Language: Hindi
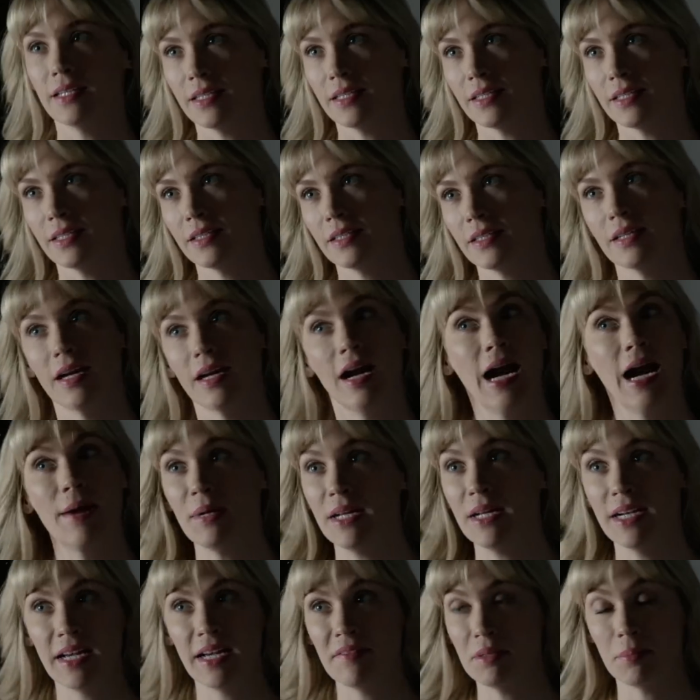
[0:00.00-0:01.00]
तो सब्सक्राइब
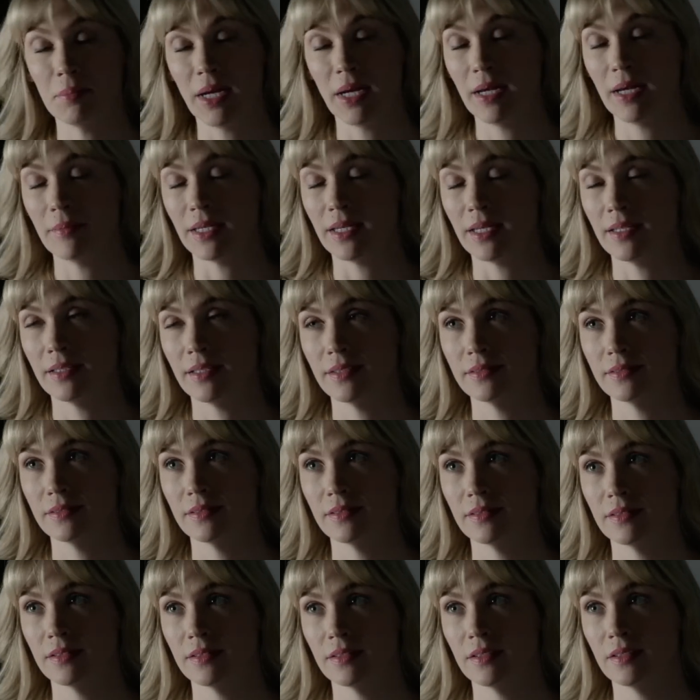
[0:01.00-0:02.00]
कर लीजिए क्या
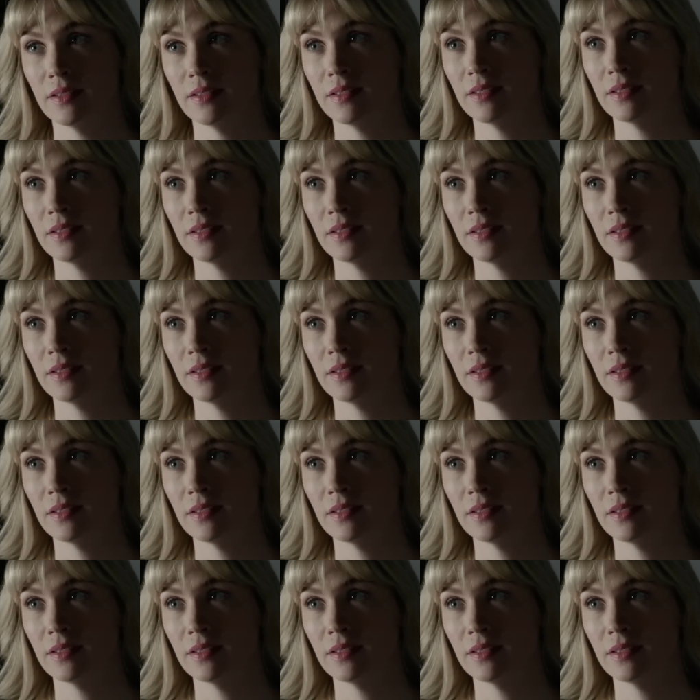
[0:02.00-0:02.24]
कर